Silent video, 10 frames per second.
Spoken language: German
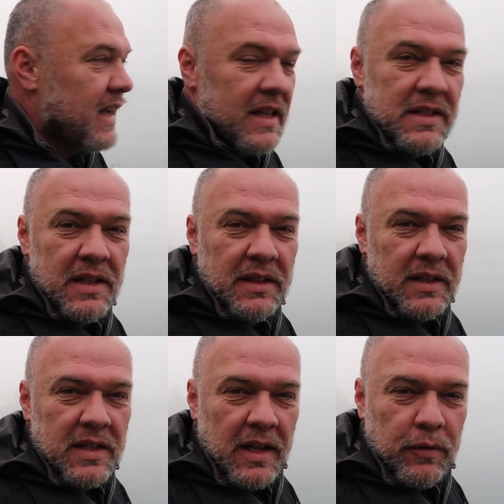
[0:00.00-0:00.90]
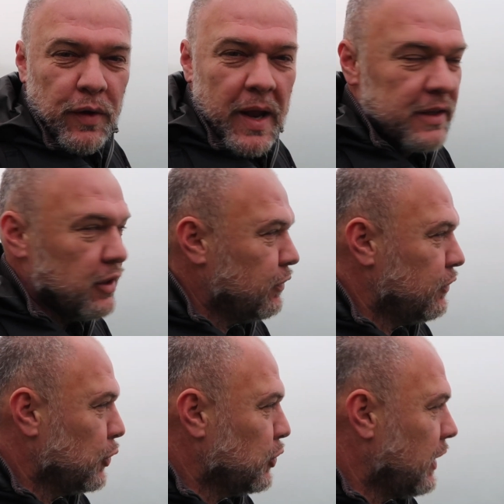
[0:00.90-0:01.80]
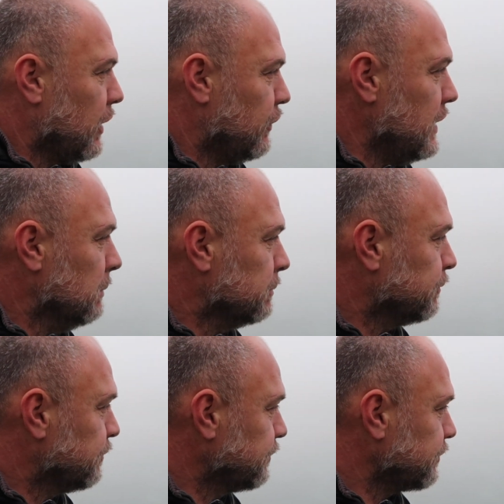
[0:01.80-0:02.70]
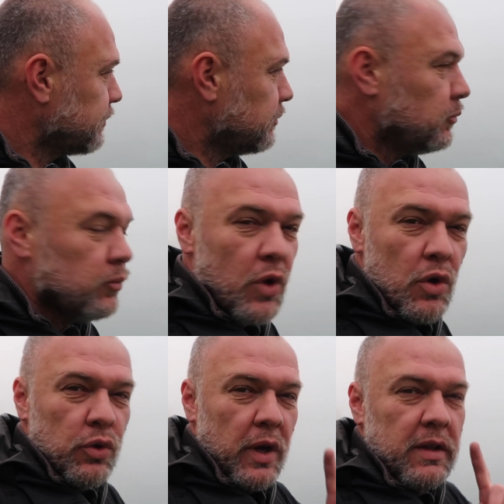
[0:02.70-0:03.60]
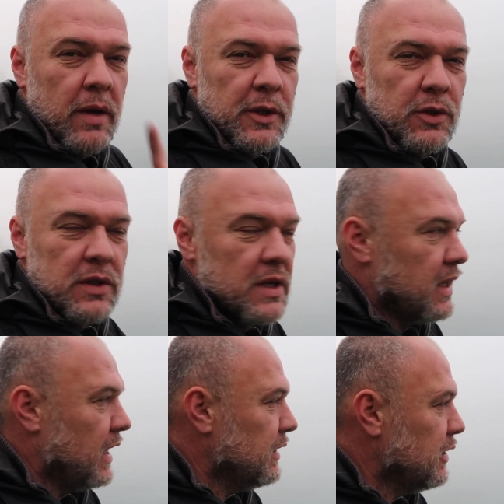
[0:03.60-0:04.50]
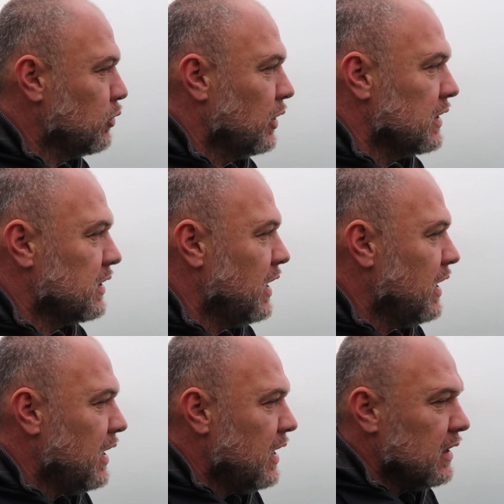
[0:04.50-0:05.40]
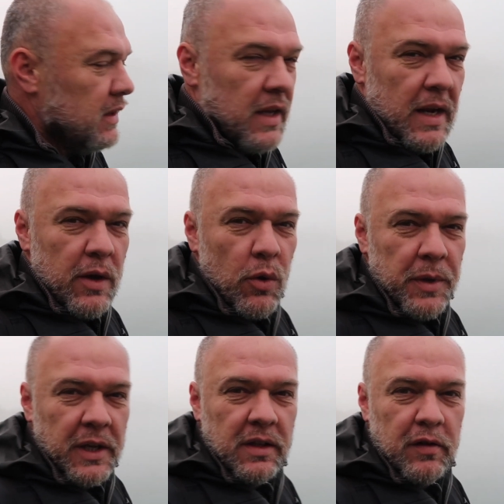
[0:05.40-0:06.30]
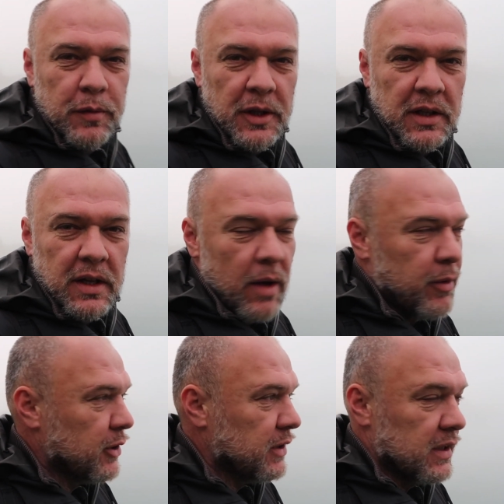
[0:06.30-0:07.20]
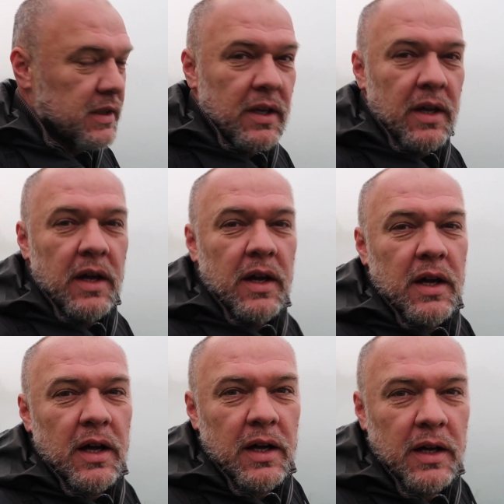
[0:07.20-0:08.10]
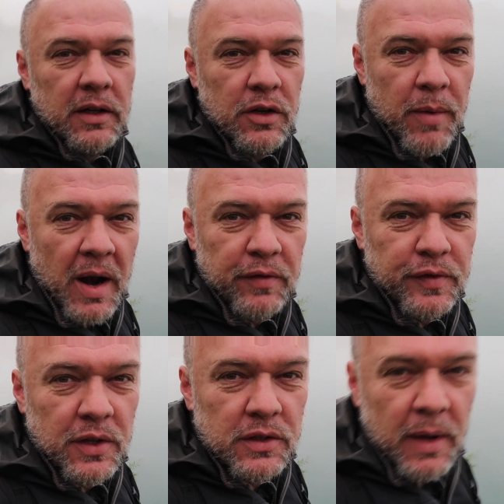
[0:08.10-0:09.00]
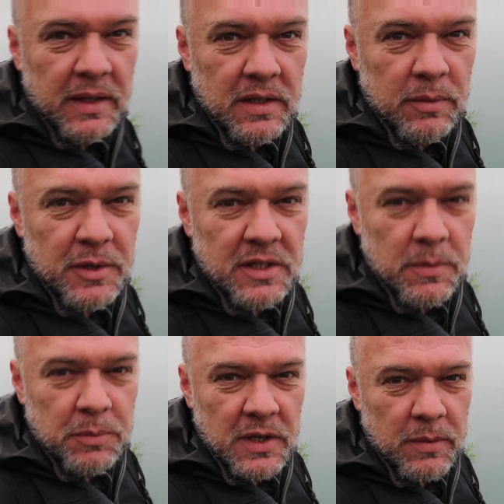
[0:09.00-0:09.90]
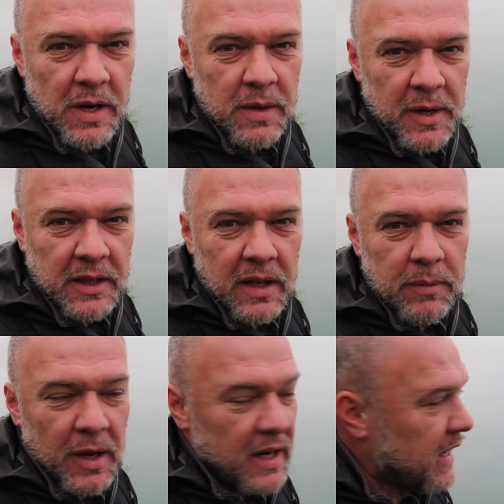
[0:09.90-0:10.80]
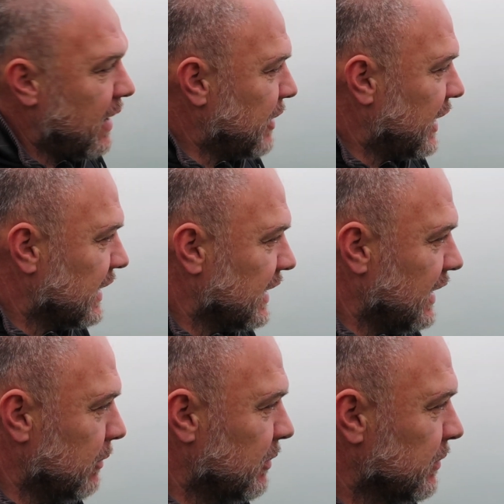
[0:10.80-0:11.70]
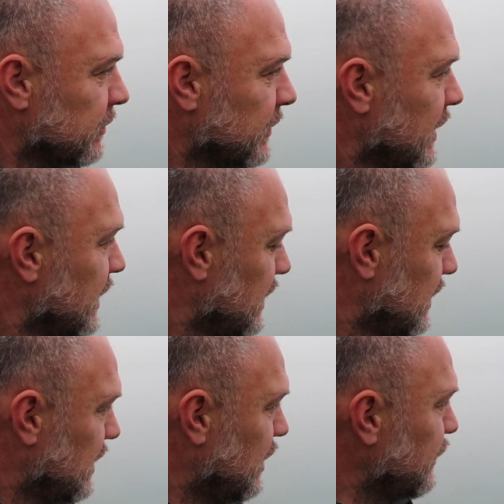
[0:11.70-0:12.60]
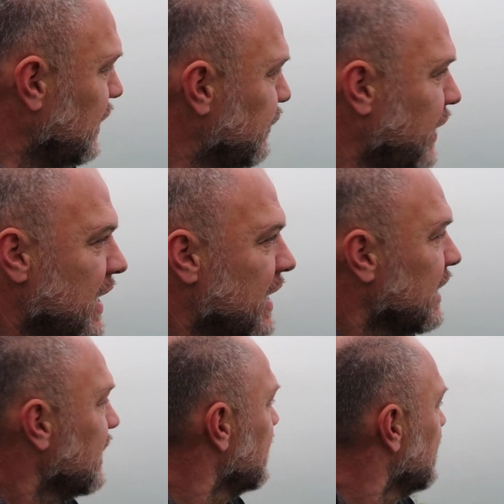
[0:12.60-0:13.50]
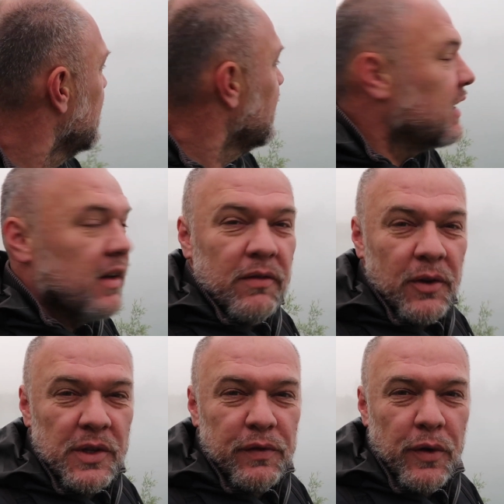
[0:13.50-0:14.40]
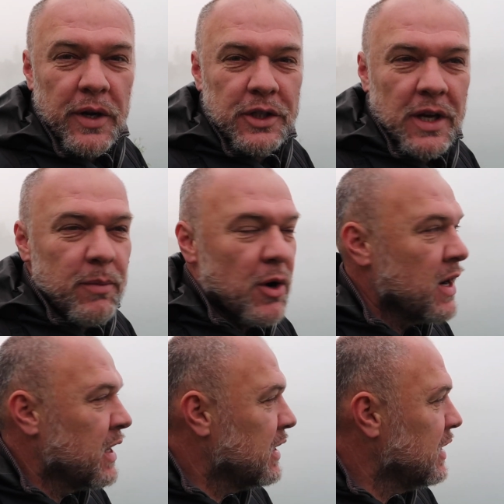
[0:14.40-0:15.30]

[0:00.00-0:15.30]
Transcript: ganz interessant für Landschaftsfotografie. Und heute habe ich zur Sicherheit nicht nur das Teleobjektiv mit, ich habe auch das äh, normale 24 bis 70 mm an meine Kamera gegeben. Auf jeden Fall wundervolle Stimmung